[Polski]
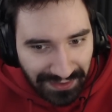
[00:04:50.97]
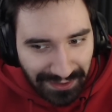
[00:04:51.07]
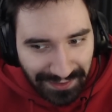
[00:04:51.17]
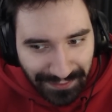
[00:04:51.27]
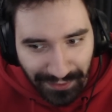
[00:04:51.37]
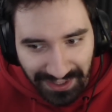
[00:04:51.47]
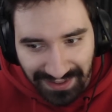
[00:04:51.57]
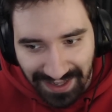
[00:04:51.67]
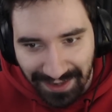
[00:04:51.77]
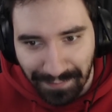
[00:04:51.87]
to swoje
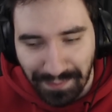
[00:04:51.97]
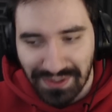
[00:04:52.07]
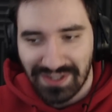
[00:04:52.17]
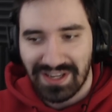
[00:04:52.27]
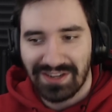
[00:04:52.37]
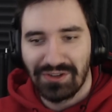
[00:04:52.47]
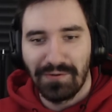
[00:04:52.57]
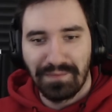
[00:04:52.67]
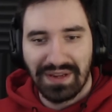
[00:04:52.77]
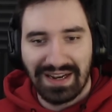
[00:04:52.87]
ten, bo przecież tak się
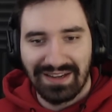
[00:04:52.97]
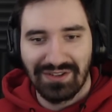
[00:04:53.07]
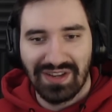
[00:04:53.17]
upierali,